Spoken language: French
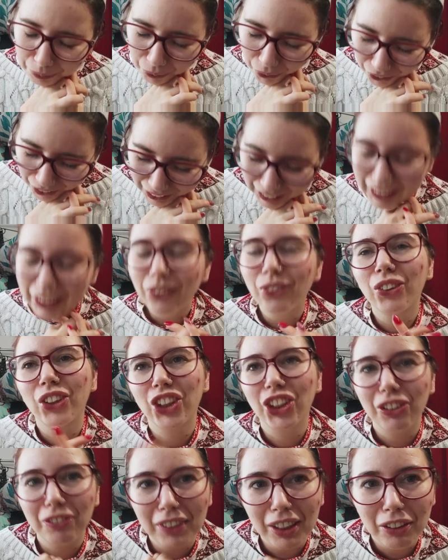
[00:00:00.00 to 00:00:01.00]
demandé, donc
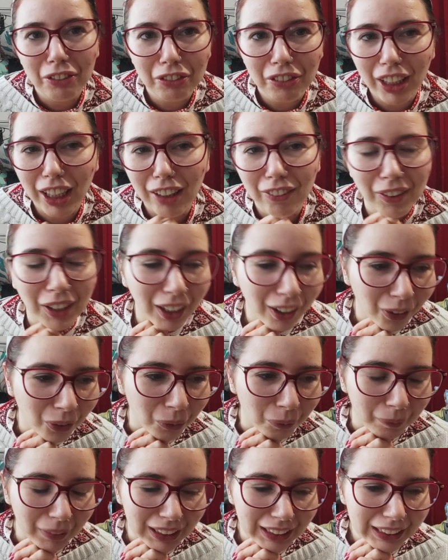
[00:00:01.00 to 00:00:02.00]
je vais le faire avec
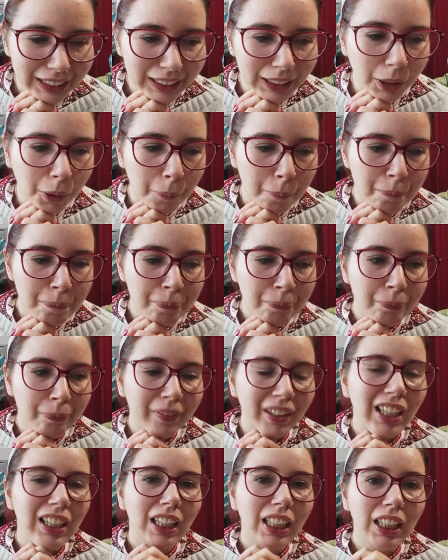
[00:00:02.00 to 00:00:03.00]
grand plaisir.
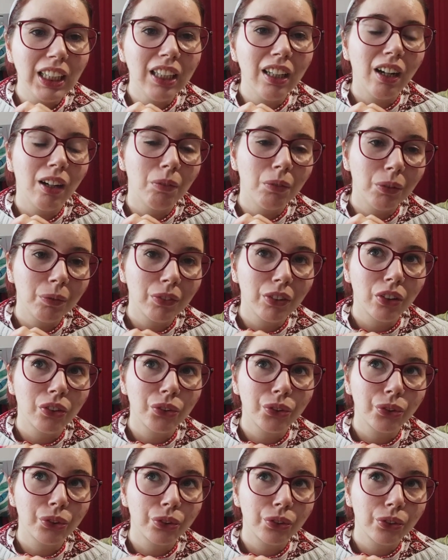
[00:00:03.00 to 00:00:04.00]
Et en même
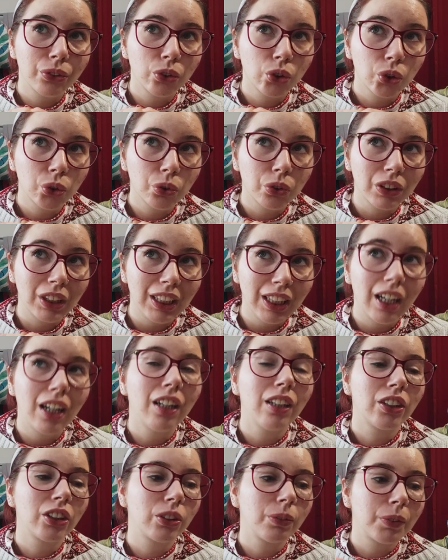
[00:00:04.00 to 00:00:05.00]
temps, ce
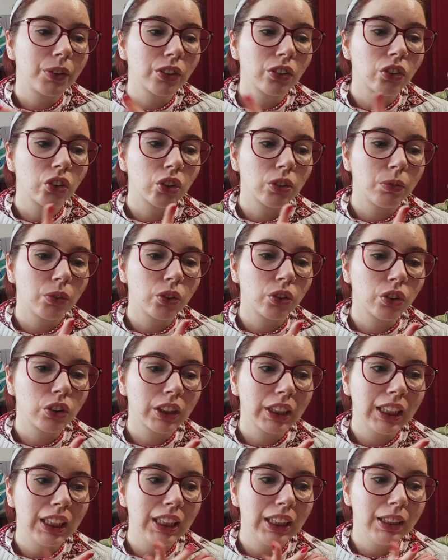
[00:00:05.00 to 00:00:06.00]
jour-là, je pense que je
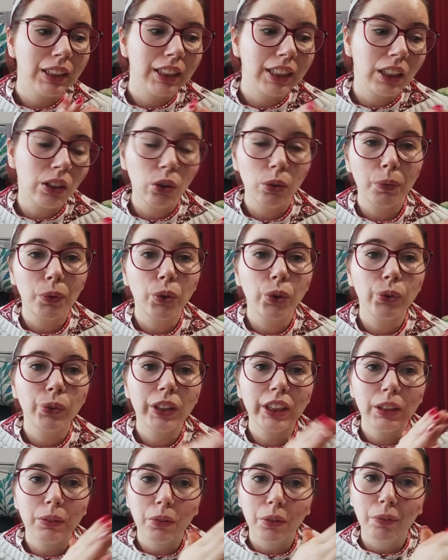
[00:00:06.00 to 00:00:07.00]
montrerai les quelques
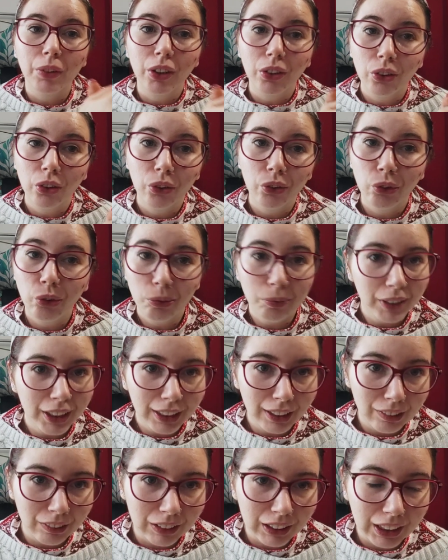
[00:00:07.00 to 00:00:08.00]
produits qui me manquent de mes
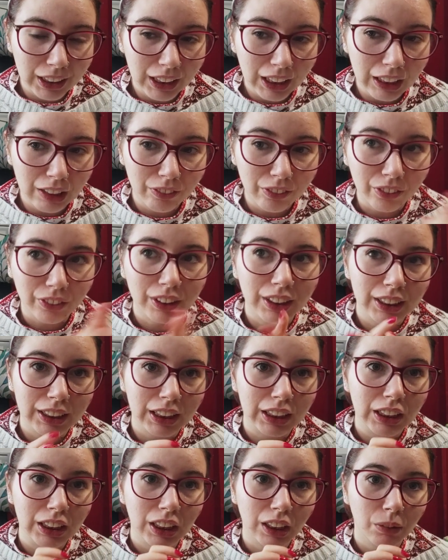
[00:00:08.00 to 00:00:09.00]
calendriers de l'Avent.
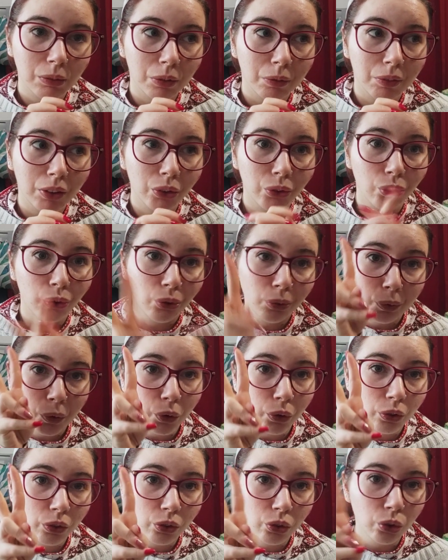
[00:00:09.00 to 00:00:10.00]
C'est-à-dire, il me manque deux,
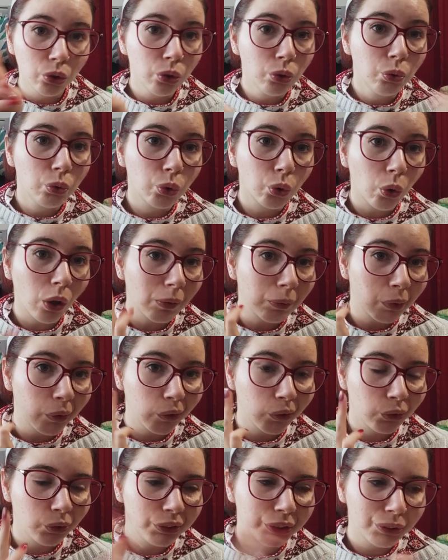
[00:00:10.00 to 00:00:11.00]
deux, ou trois
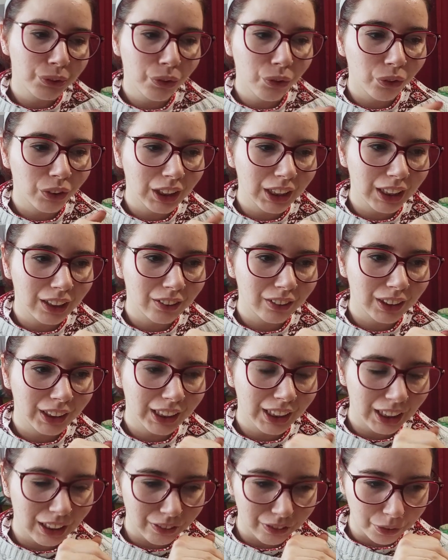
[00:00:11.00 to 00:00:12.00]
produits selon le
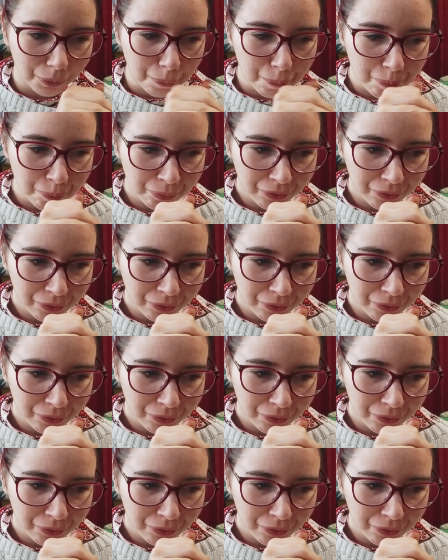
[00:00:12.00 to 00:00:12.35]
calendrier de l'Avent.